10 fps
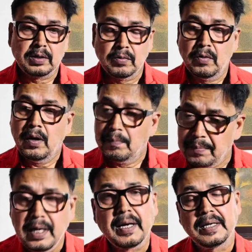को
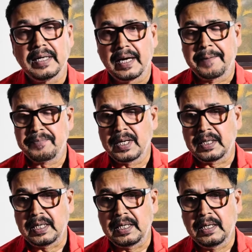मिल रही है
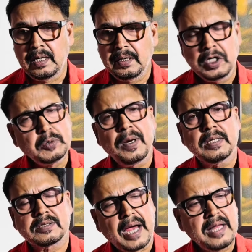कि इस बार
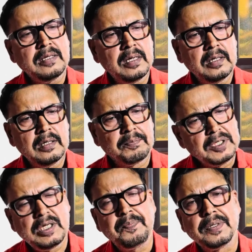शायद
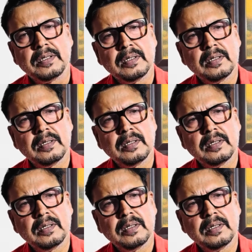बीजेपी